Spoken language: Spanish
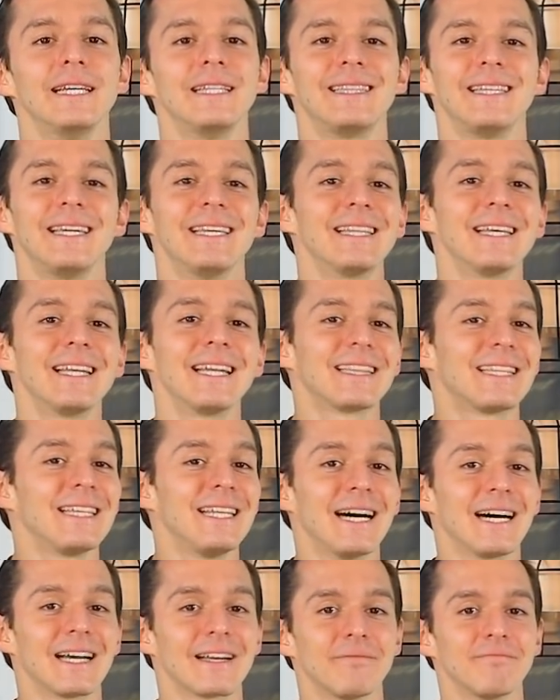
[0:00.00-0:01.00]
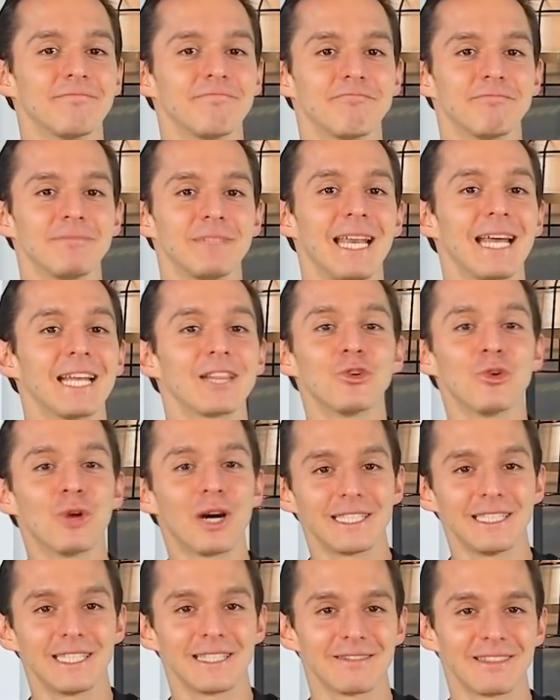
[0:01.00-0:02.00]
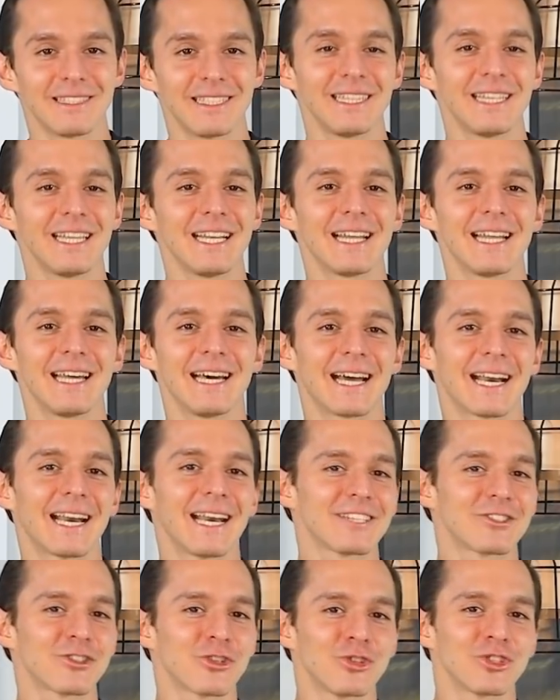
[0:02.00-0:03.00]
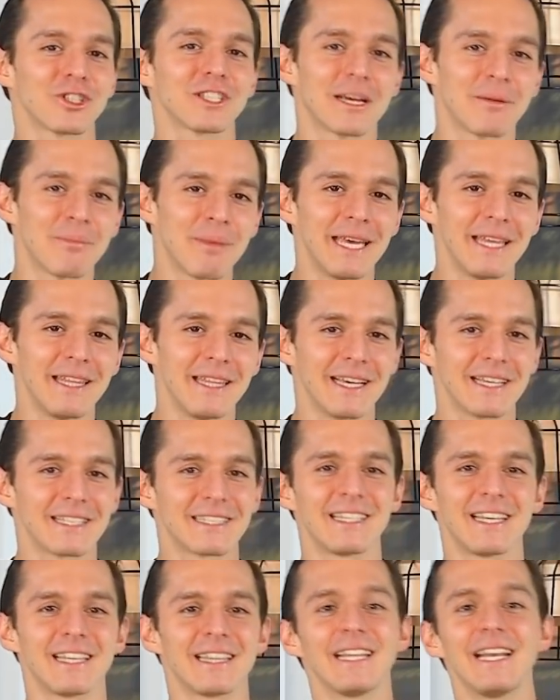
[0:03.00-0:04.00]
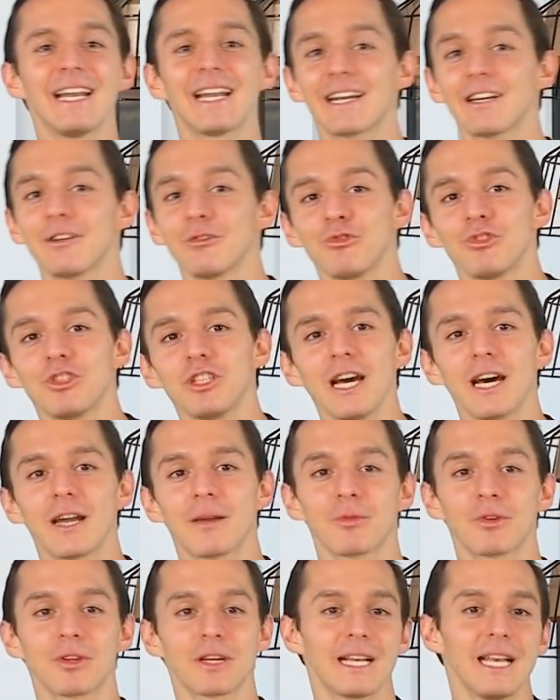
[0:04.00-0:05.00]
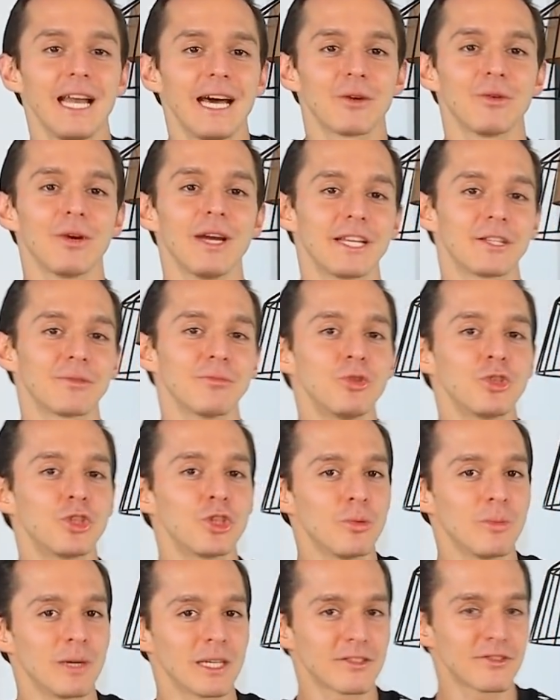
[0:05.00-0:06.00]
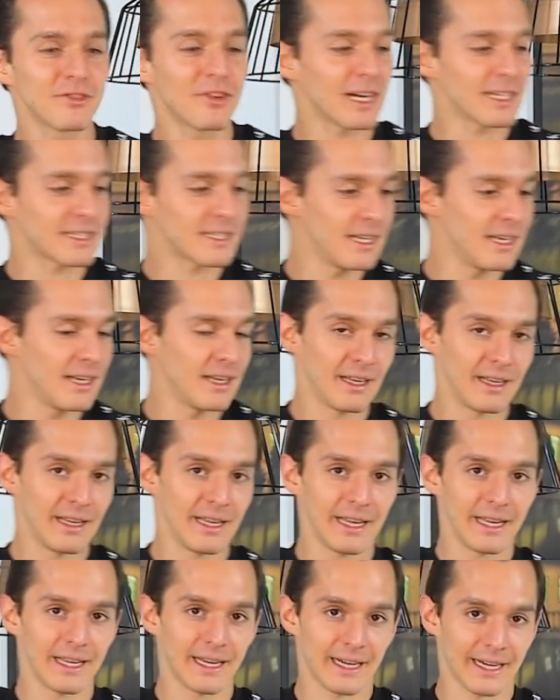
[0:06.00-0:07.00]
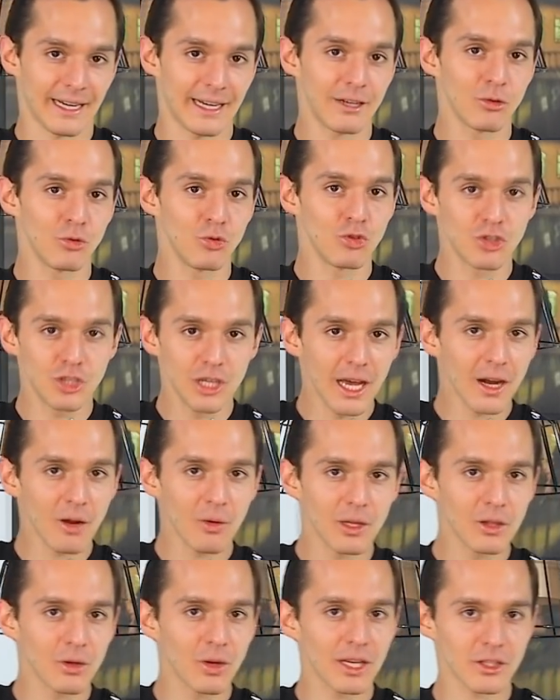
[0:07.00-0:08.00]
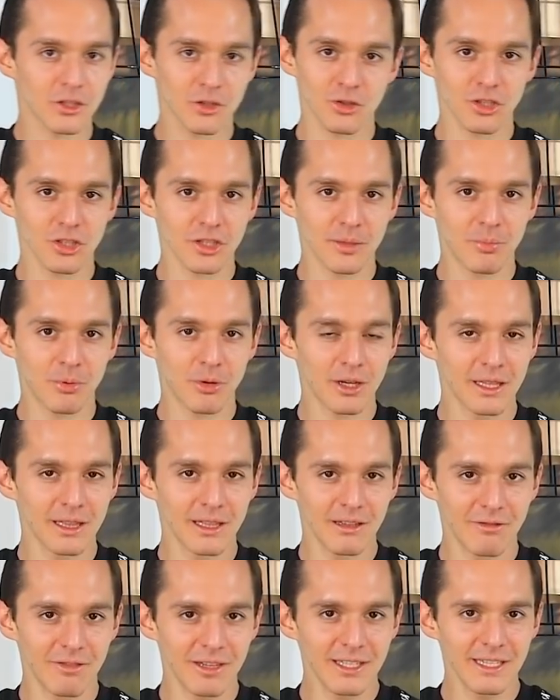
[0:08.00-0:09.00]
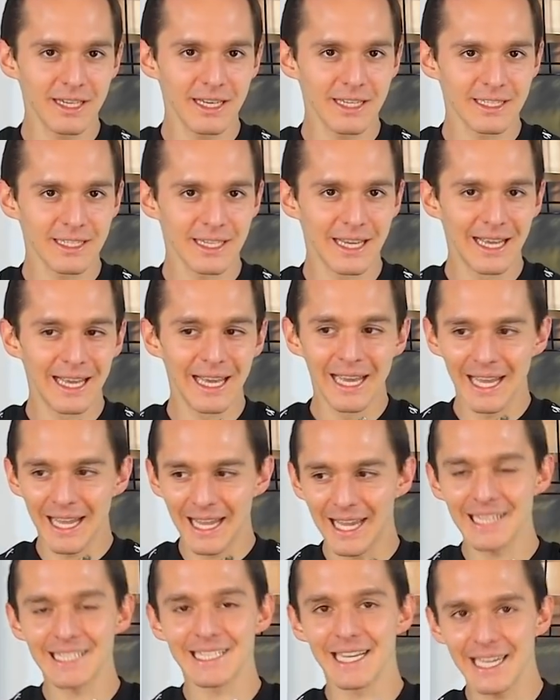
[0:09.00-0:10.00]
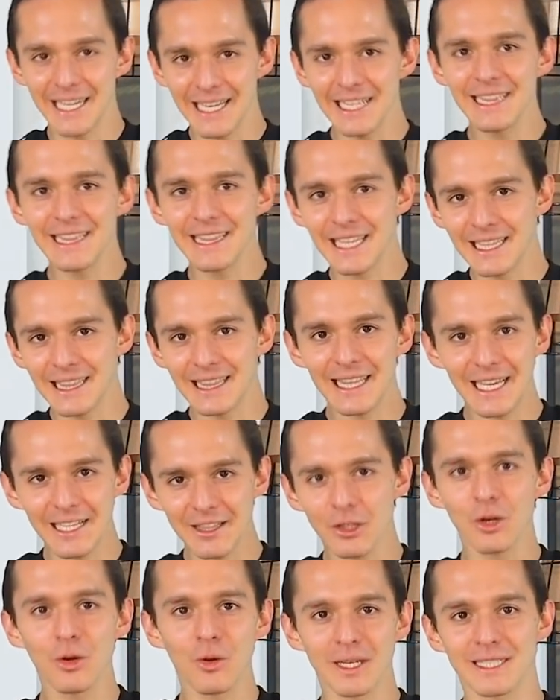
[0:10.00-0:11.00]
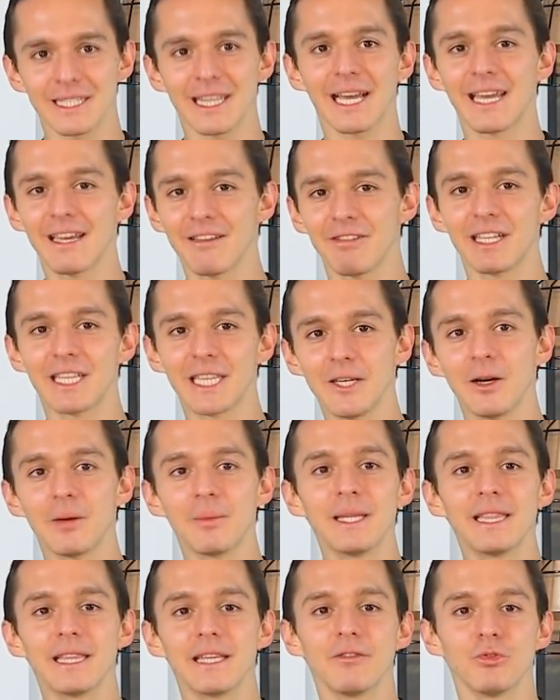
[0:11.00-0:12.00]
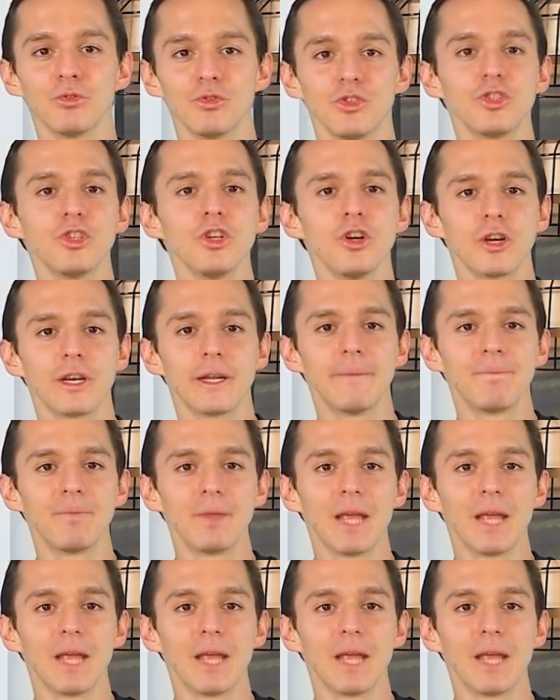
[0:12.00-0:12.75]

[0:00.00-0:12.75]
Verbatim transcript: tienden a tirar la toalla, tienden a dejar las cosas a medias, tienden a renunciar, porque claro, es mucho más fácil renunciar cuando las cosas se ponen difíciles que seguir intentándolo hasta que efectivamente funcione.